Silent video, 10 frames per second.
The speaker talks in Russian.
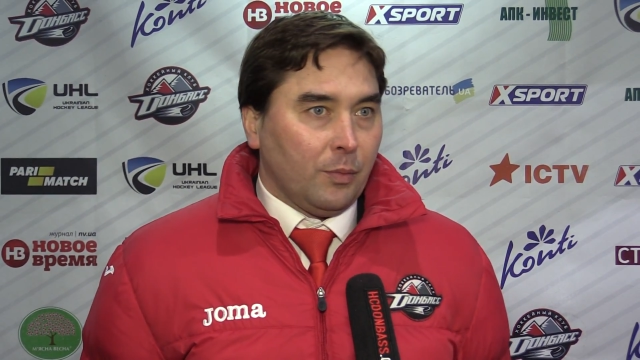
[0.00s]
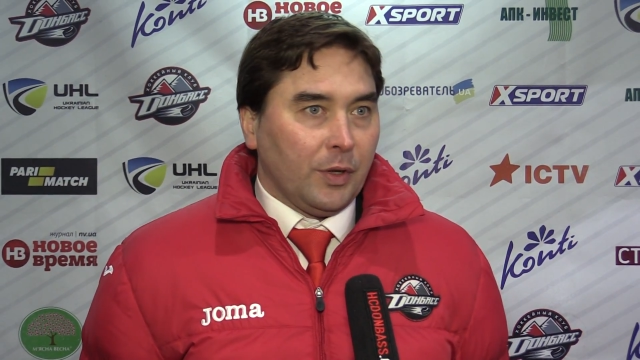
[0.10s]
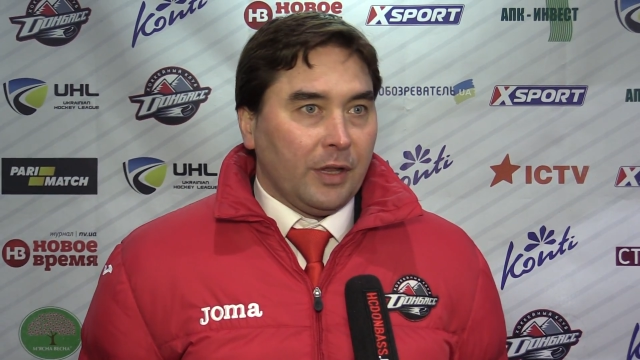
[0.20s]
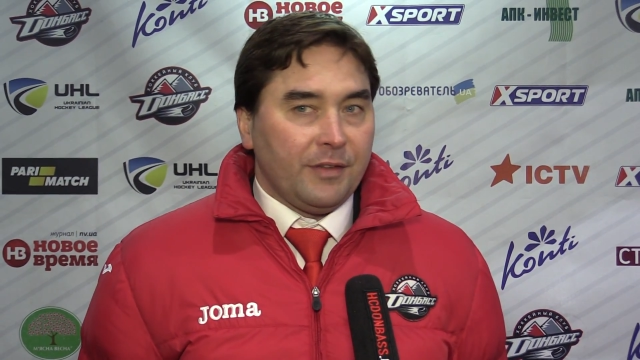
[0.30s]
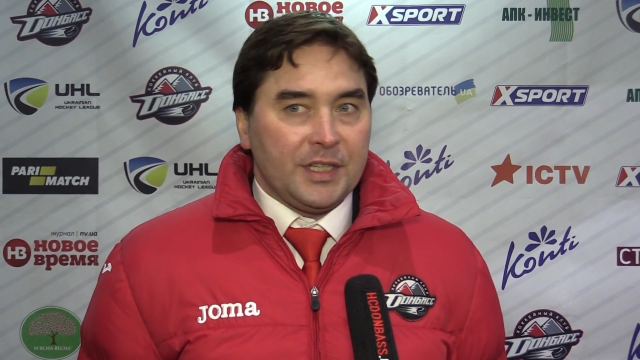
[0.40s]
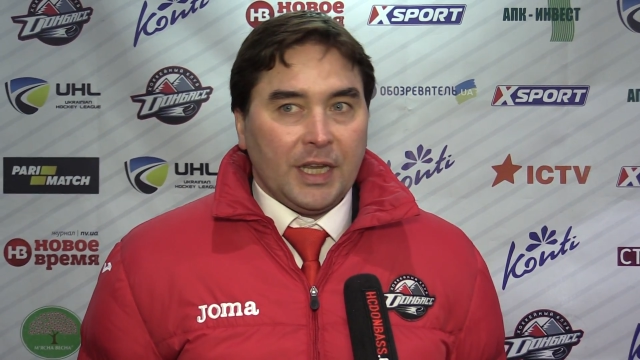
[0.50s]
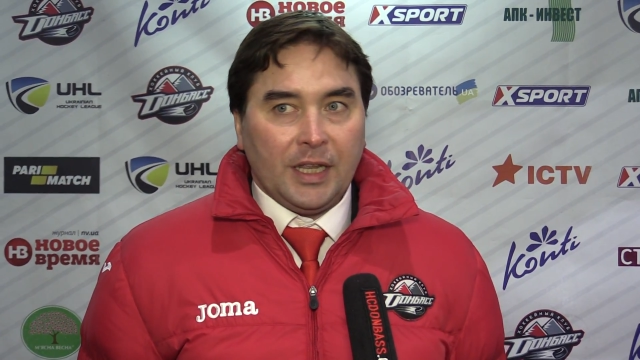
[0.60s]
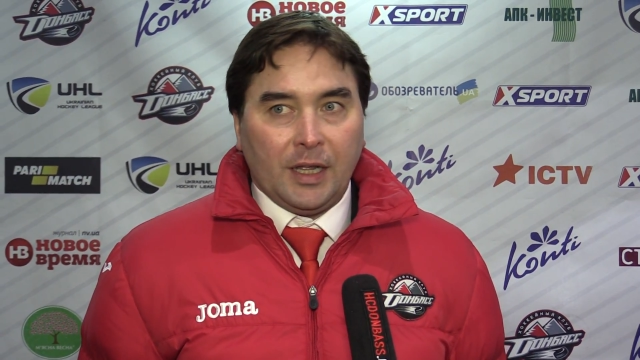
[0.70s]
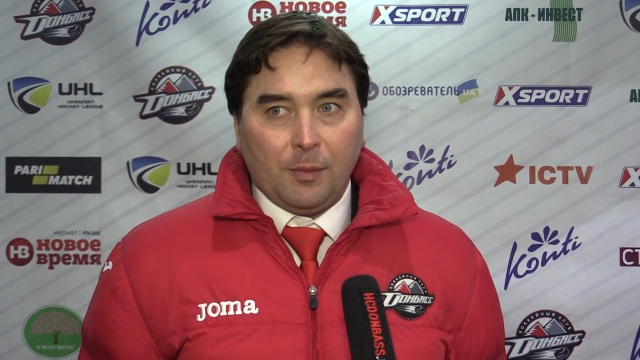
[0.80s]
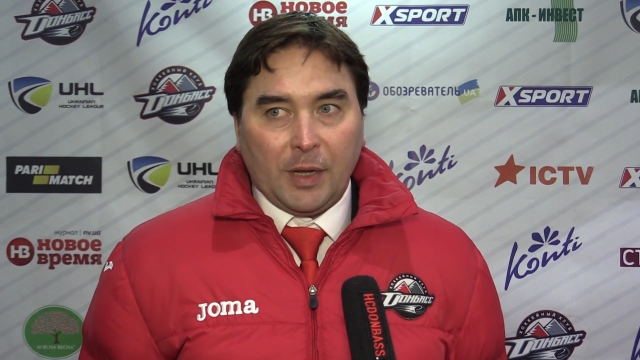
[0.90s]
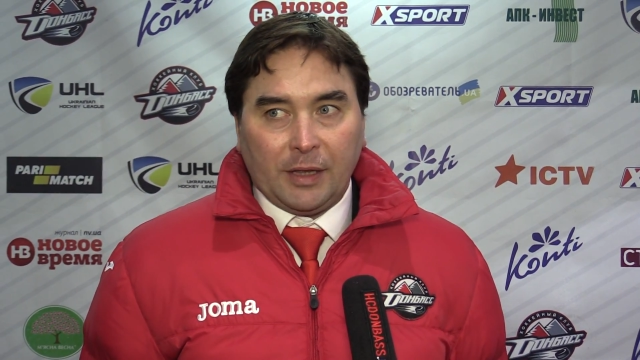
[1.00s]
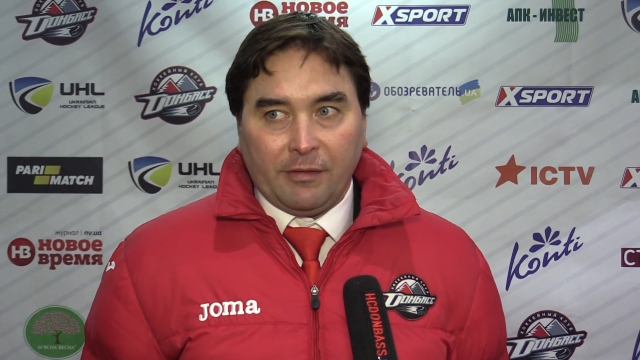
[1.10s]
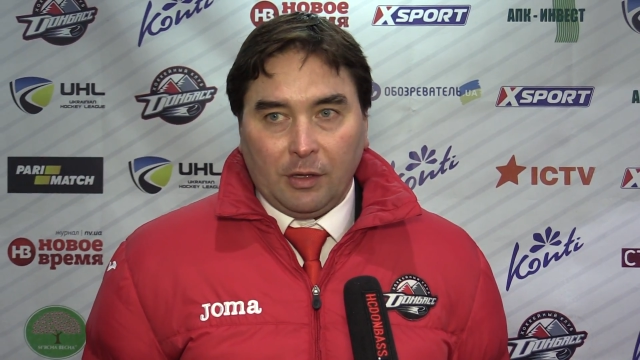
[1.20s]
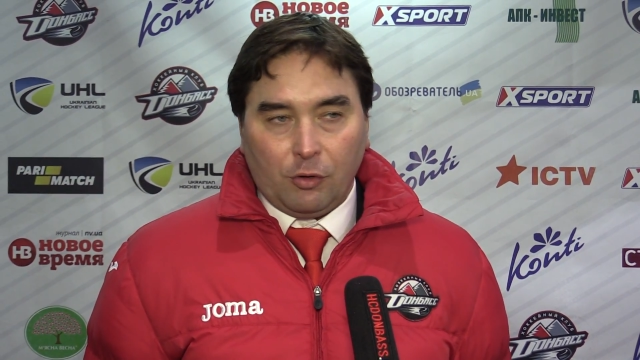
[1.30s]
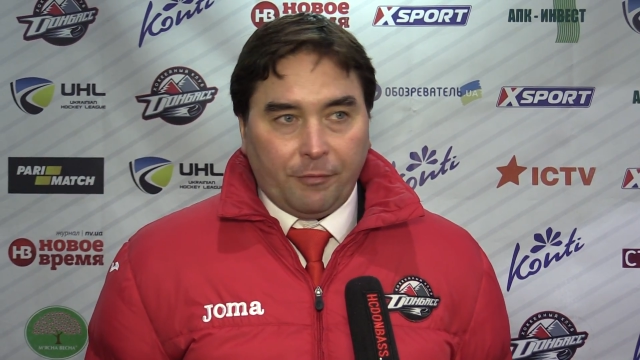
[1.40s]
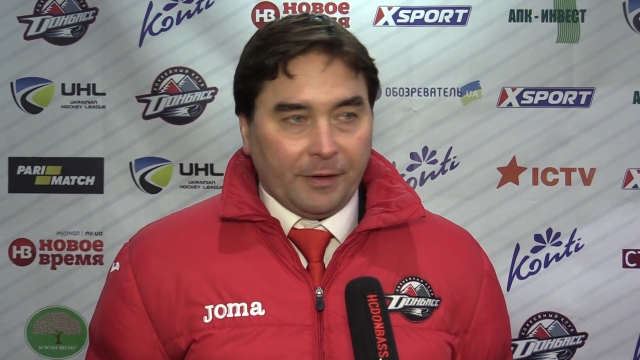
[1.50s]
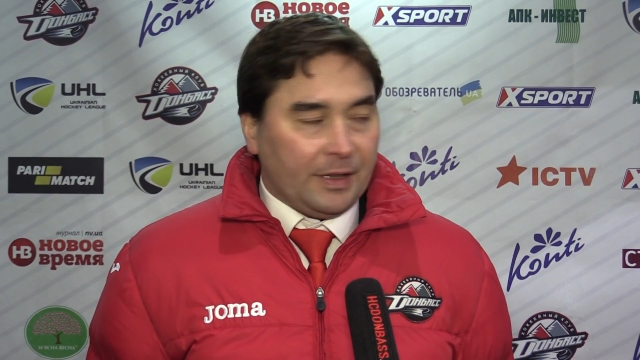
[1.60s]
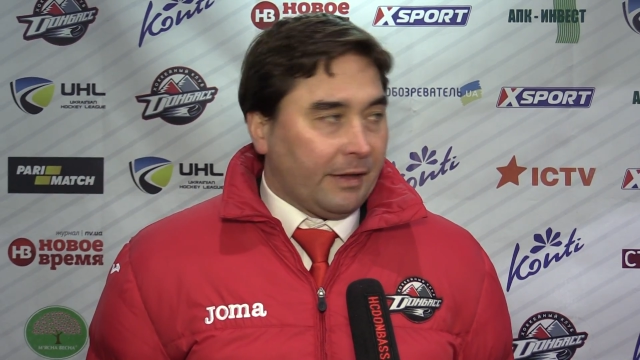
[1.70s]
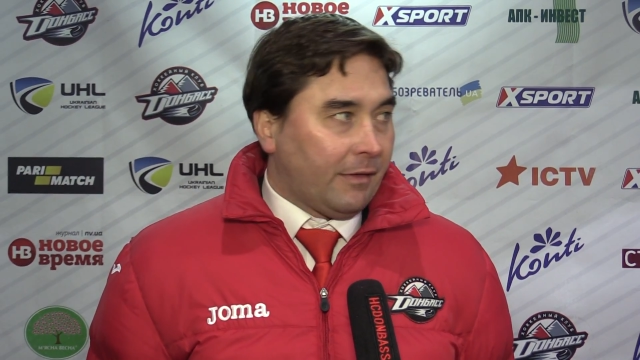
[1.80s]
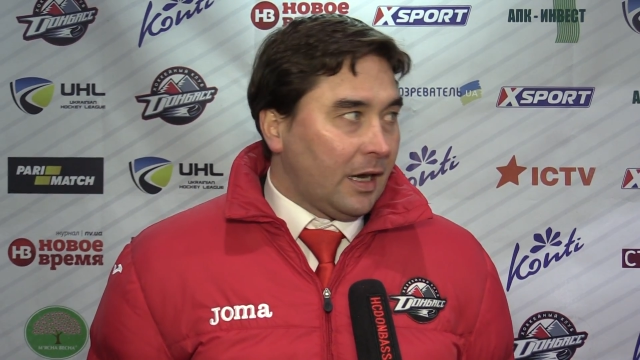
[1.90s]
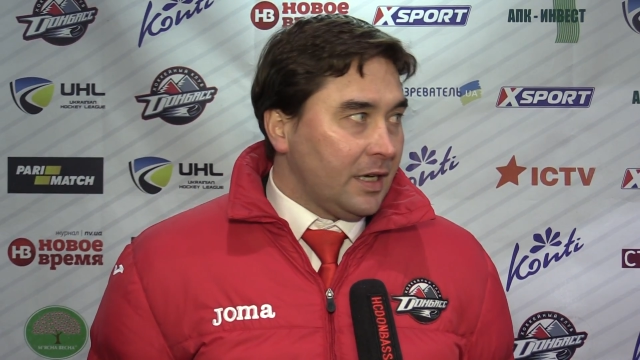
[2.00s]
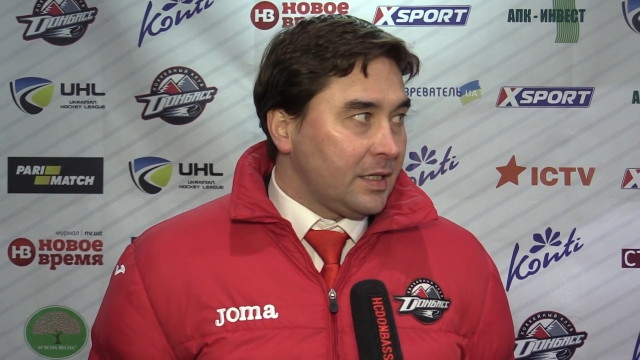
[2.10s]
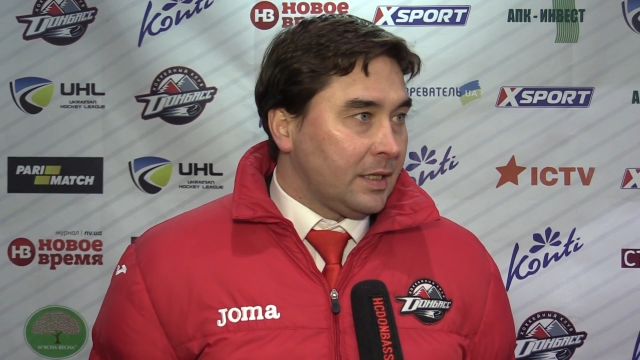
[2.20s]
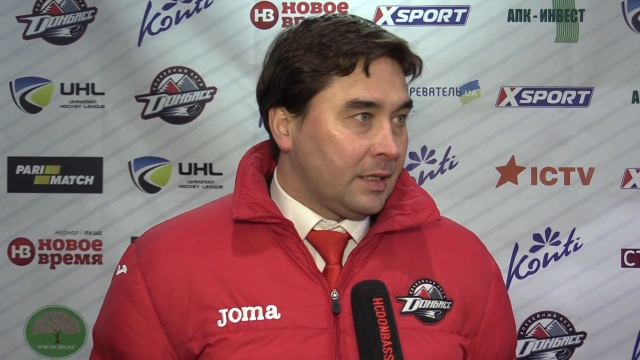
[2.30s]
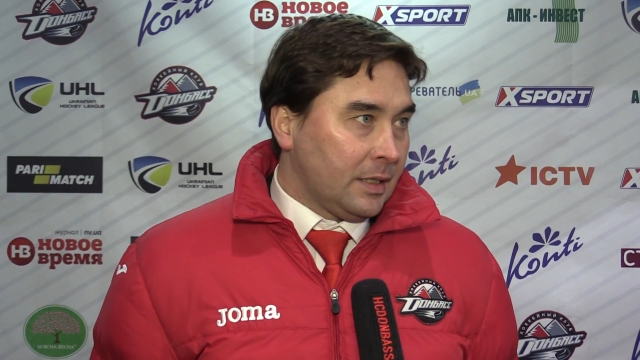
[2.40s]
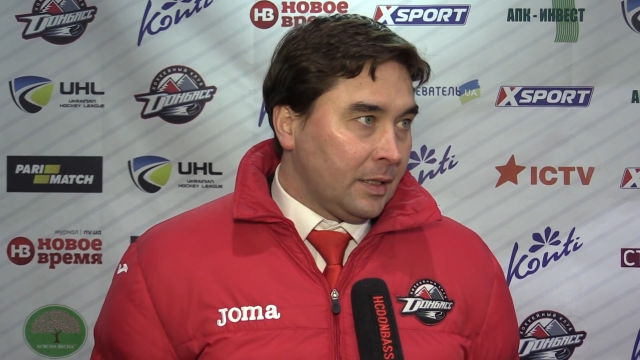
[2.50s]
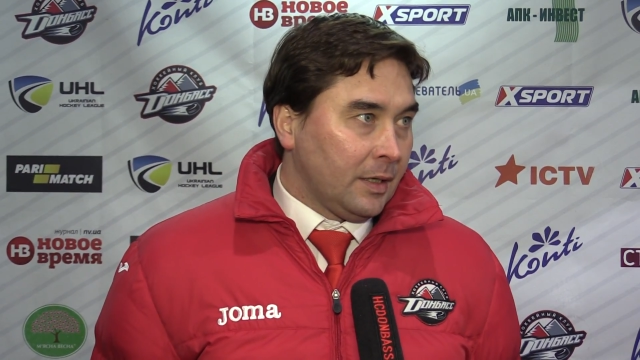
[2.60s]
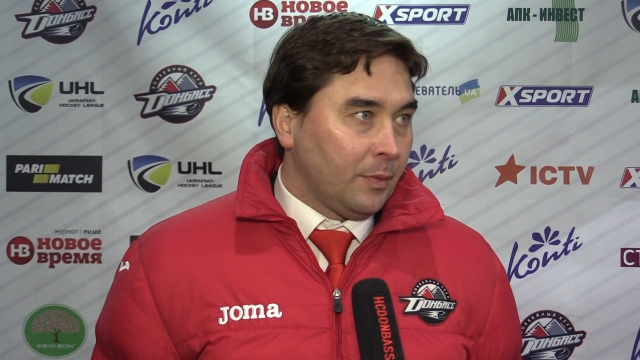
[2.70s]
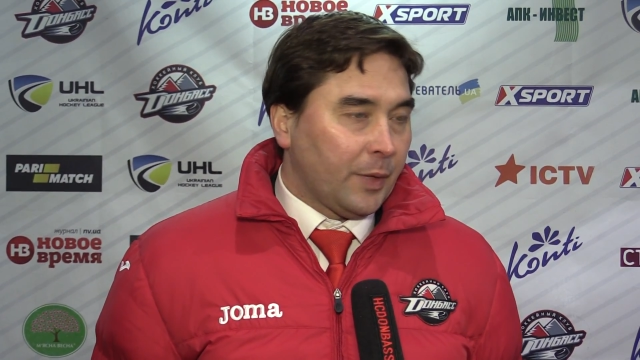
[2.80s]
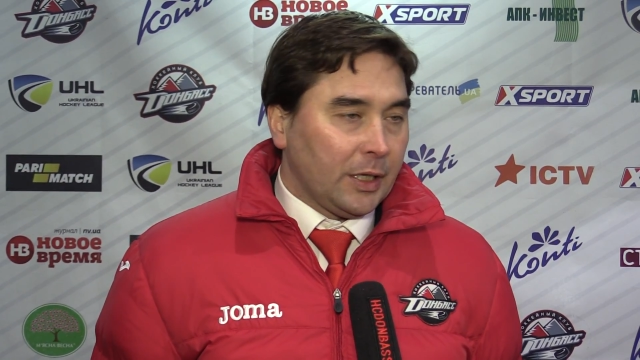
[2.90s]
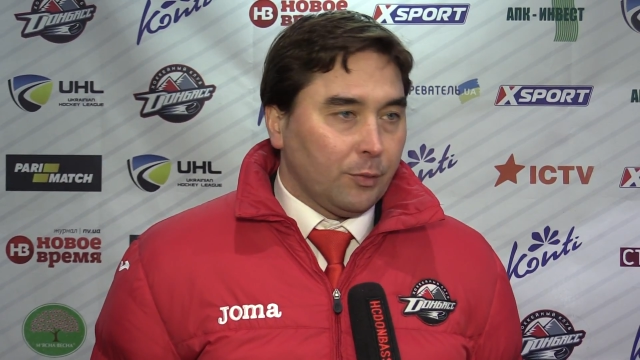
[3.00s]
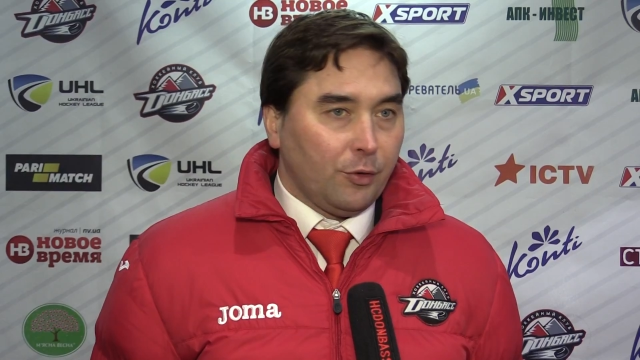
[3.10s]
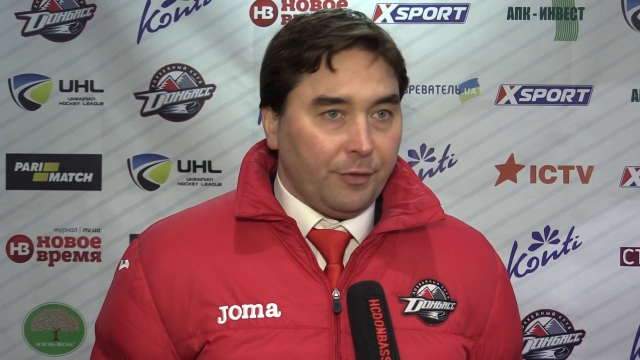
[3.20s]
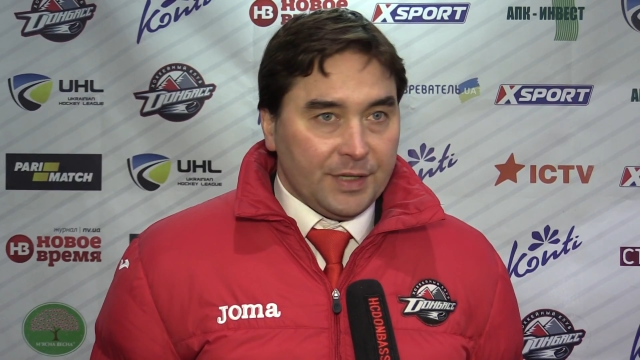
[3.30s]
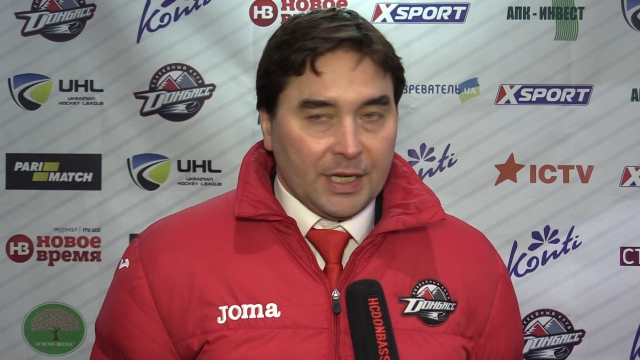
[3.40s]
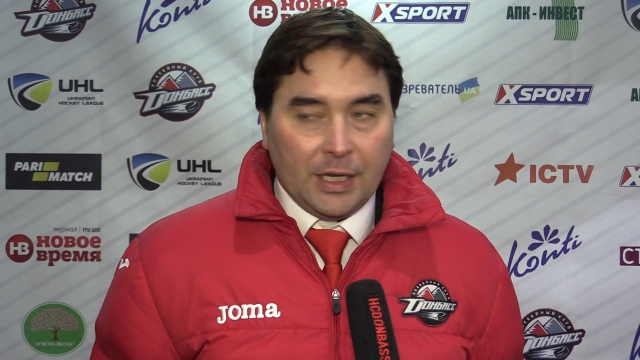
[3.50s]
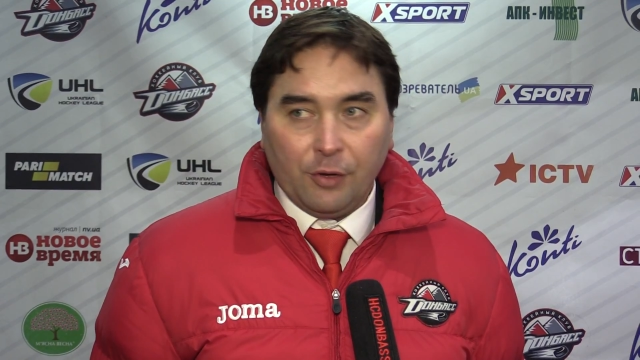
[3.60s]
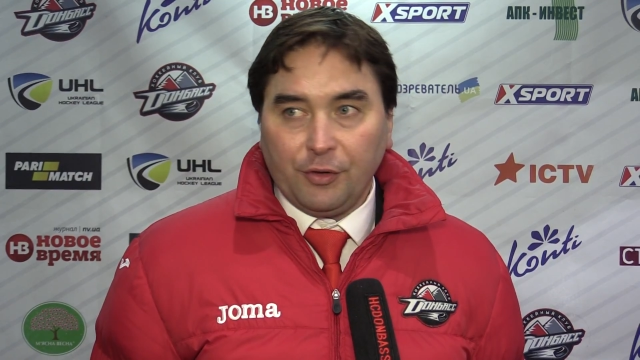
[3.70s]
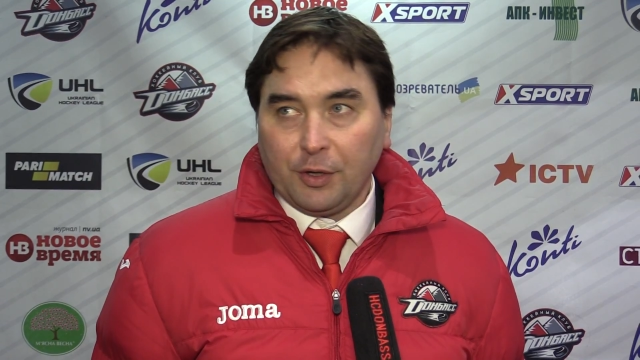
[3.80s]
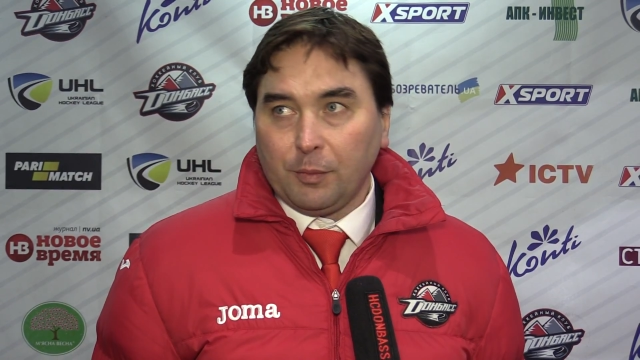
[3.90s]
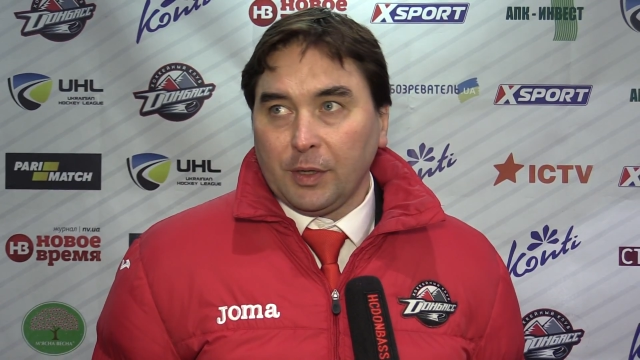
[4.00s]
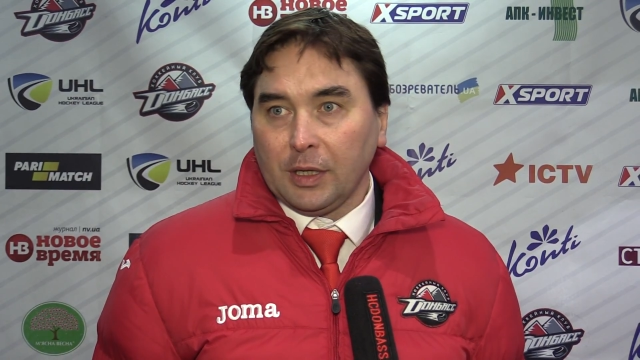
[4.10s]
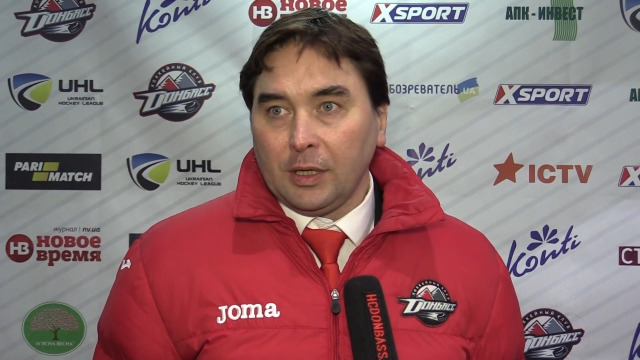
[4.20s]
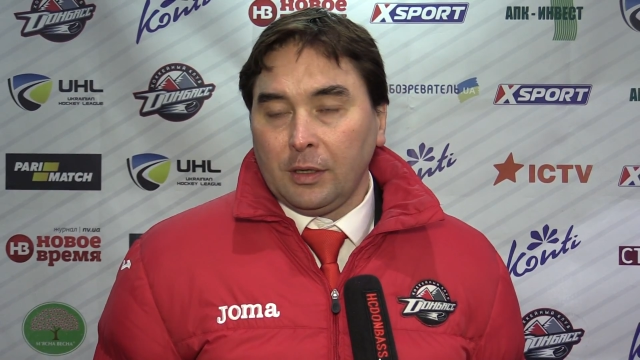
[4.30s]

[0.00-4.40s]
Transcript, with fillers: Было везение, ребята Волков отдавались, поэтому и везение у них было.